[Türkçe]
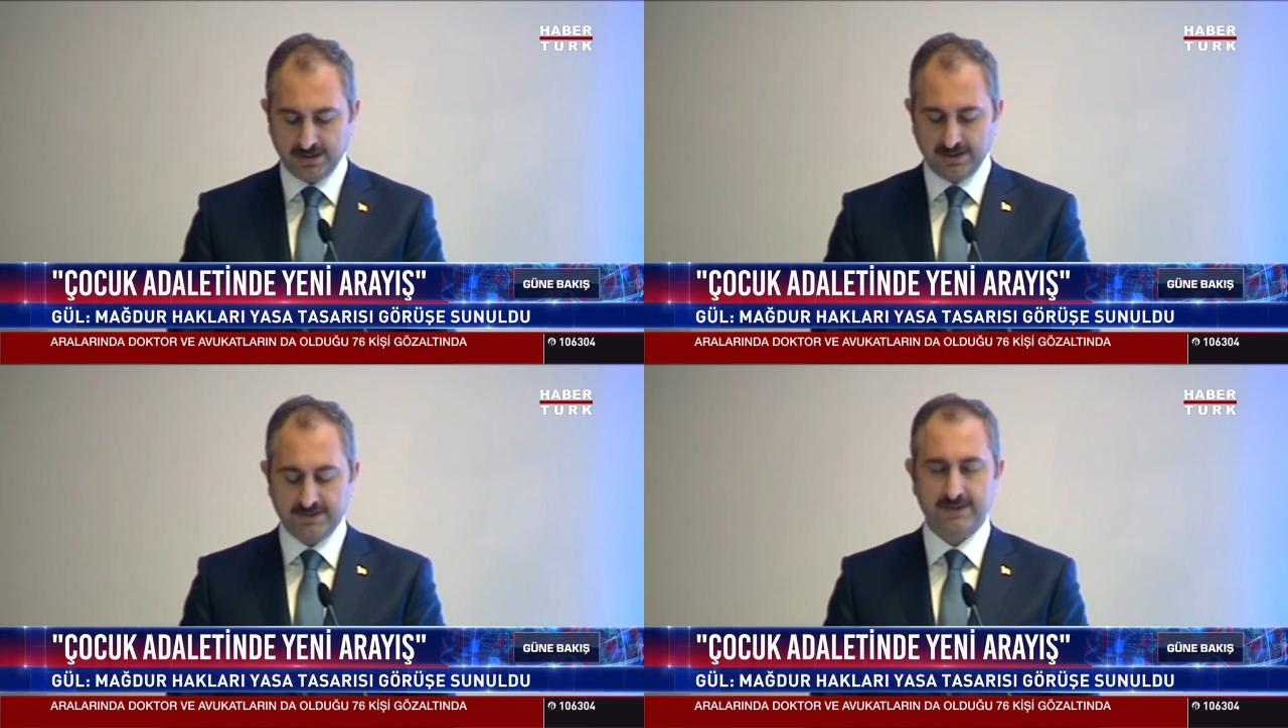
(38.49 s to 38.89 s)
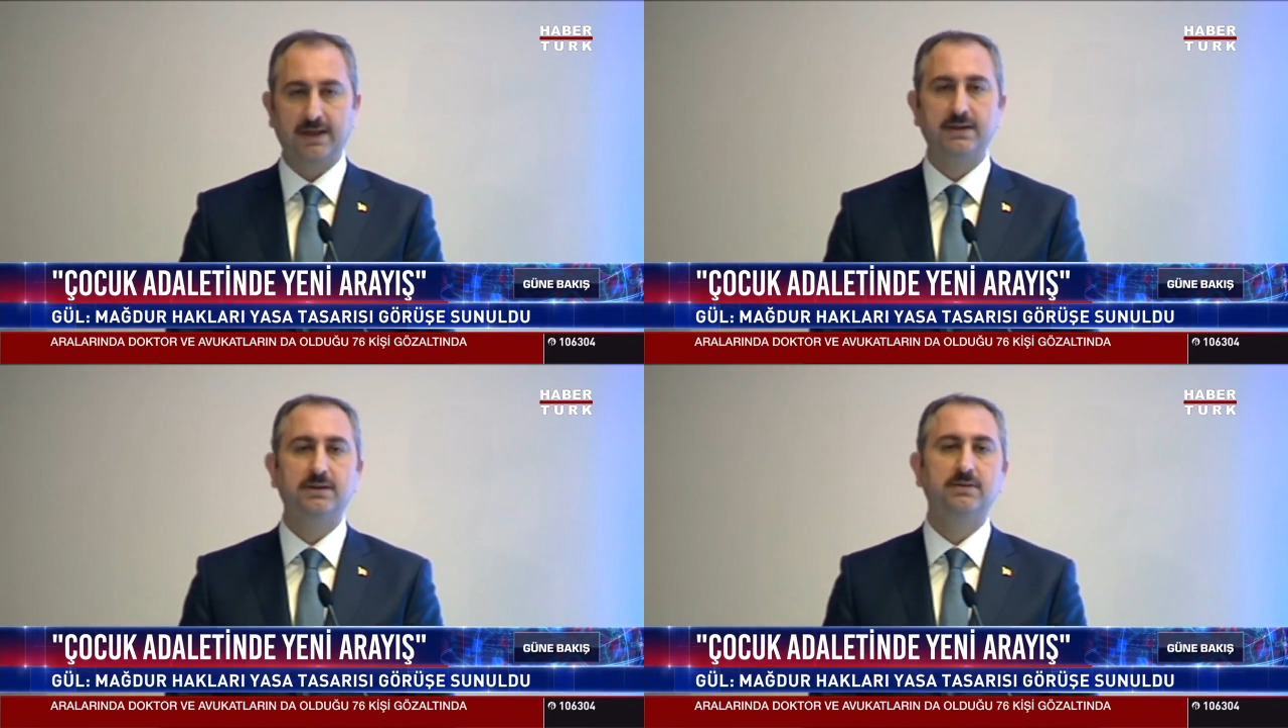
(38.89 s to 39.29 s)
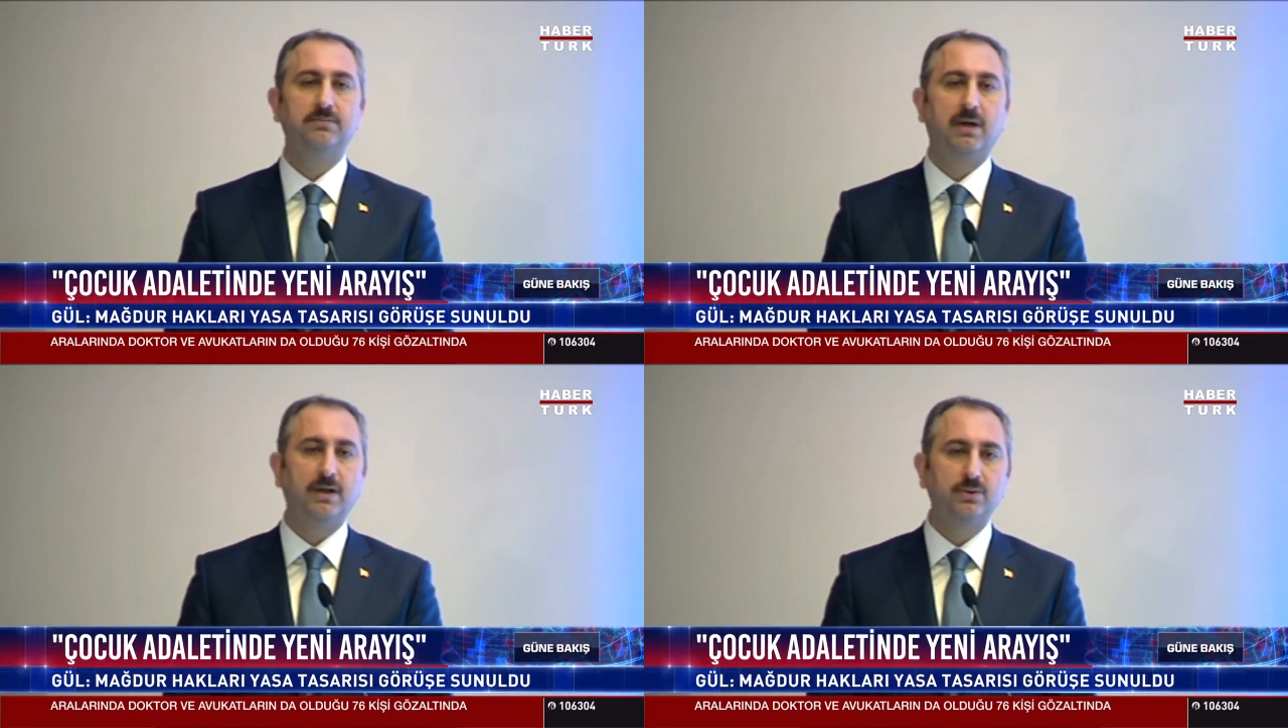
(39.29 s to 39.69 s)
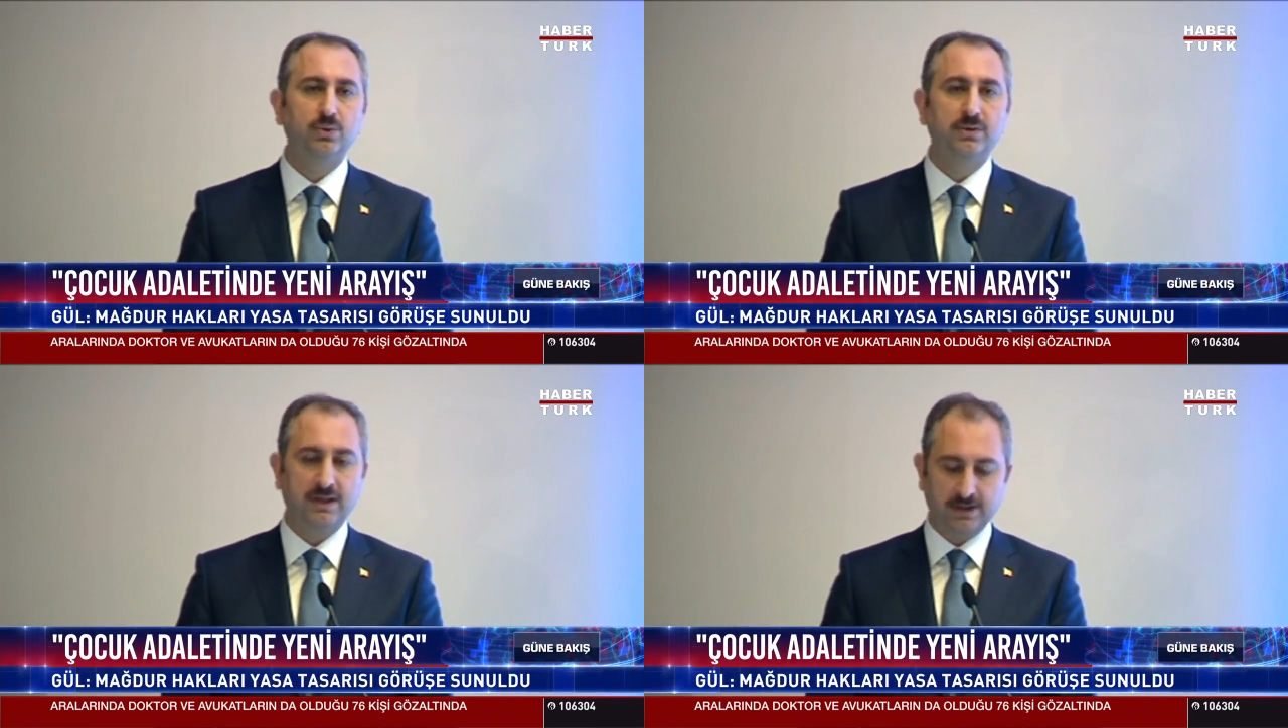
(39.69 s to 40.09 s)
sanık
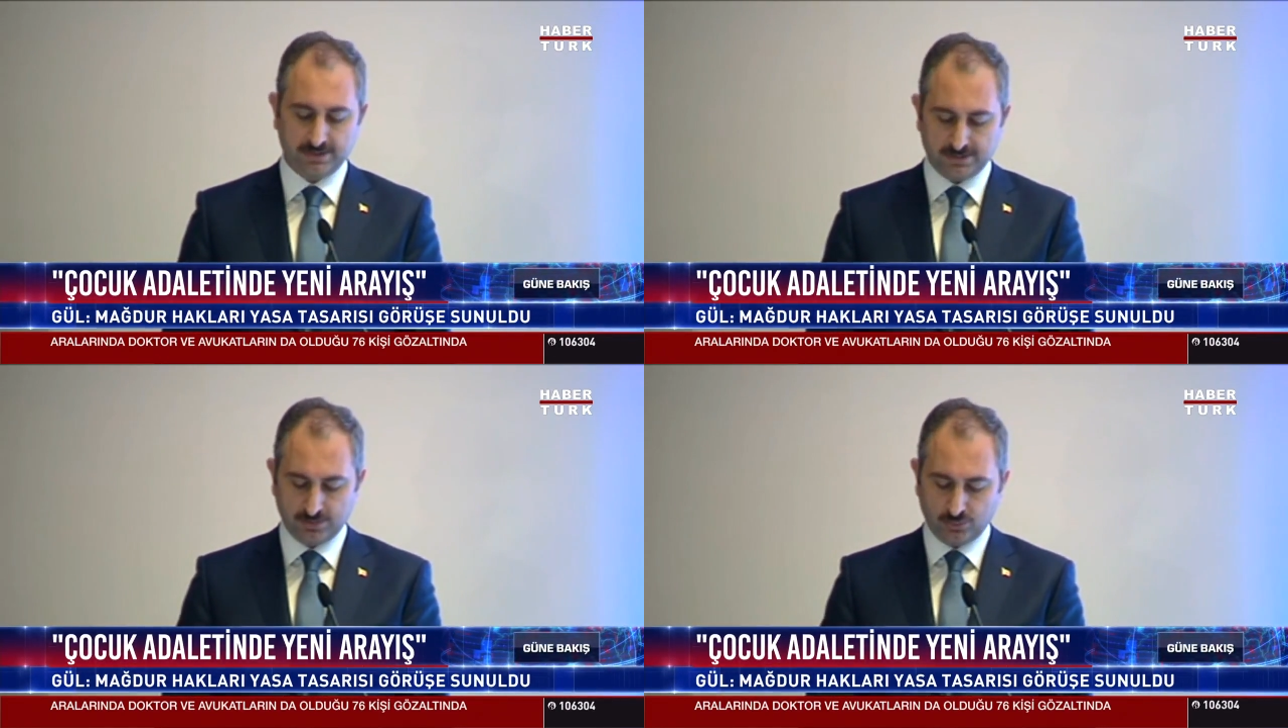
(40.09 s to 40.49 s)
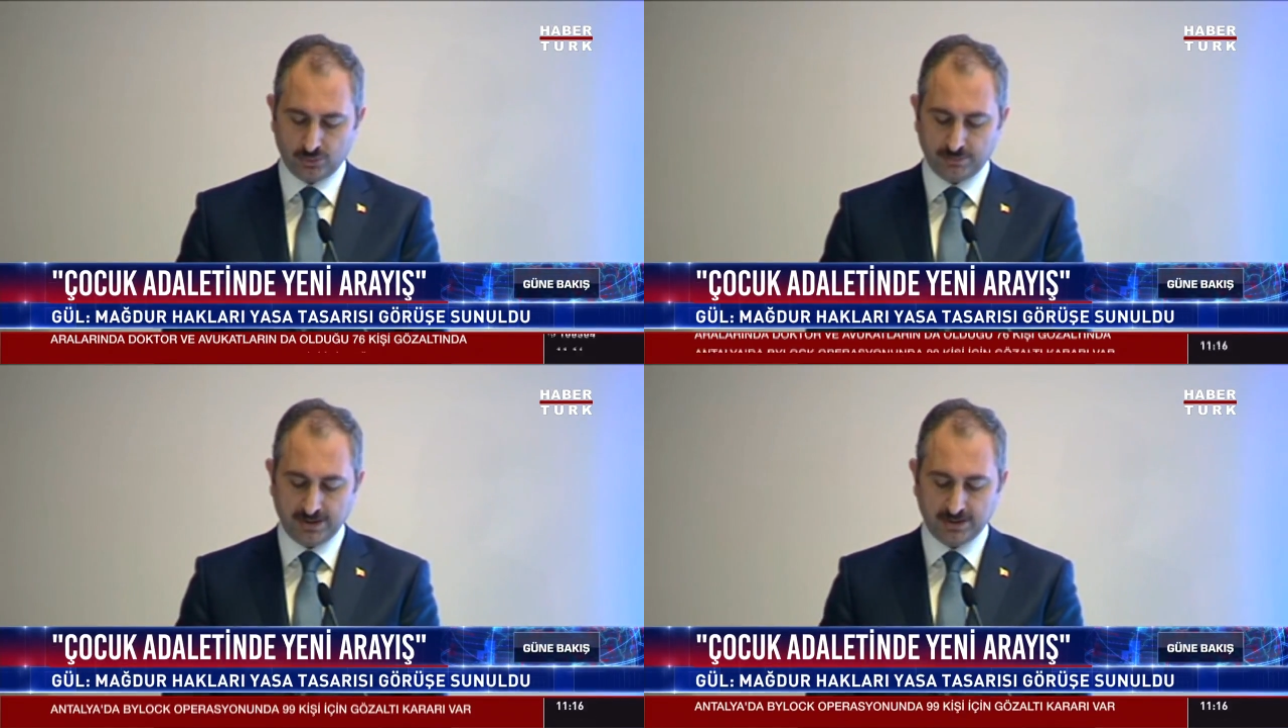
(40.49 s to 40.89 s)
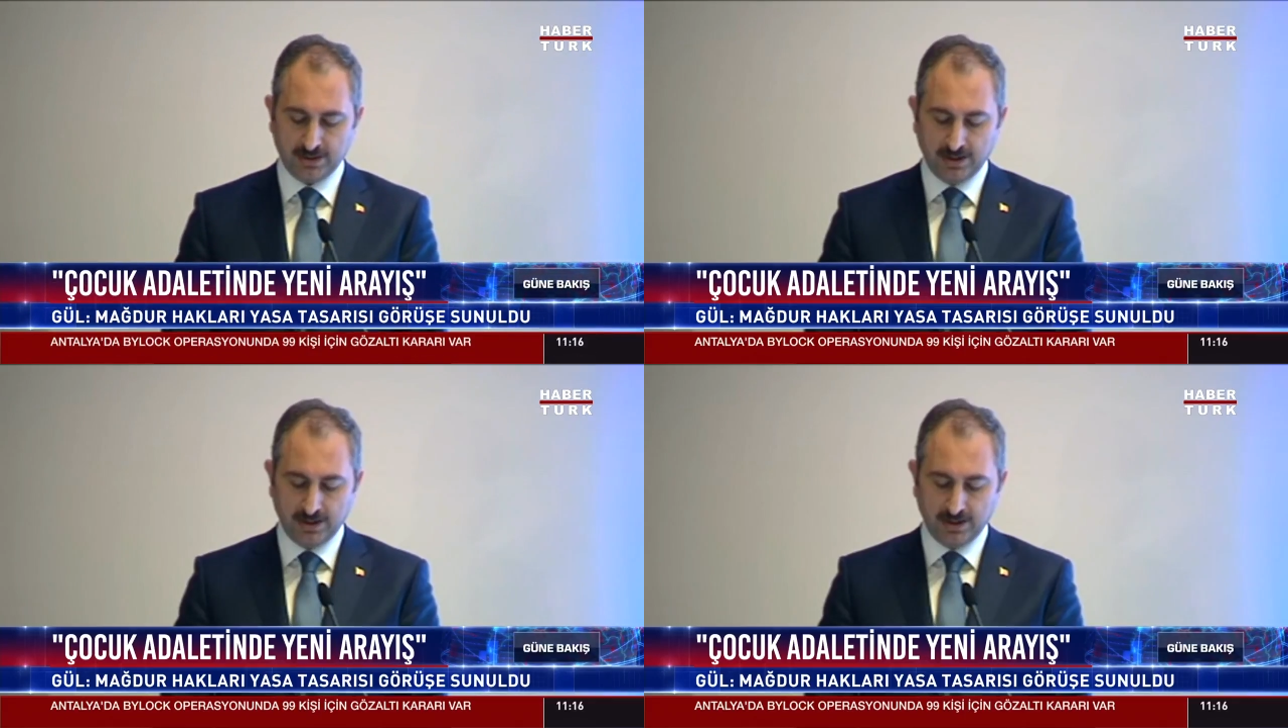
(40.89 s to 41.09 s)
mağdur dengesini kurmak